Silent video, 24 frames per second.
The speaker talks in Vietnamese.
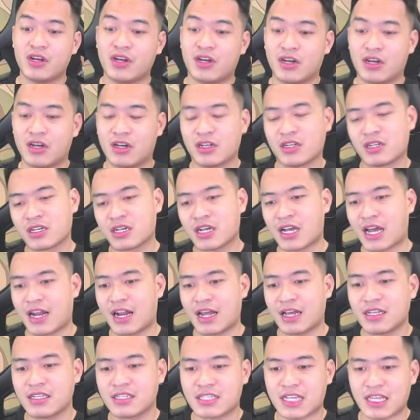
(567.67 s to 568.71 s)
Ờ, khả
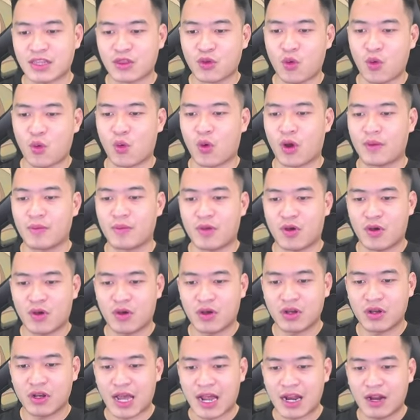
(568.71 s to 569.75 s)
năng sát thủ của em nó
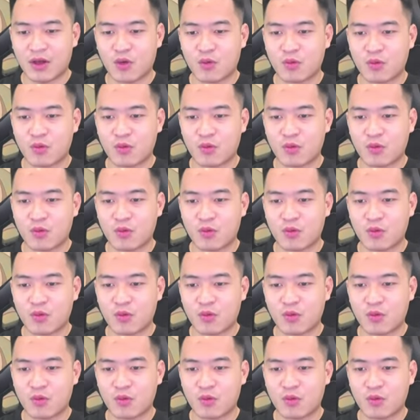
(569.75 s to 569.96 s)
khá là khủng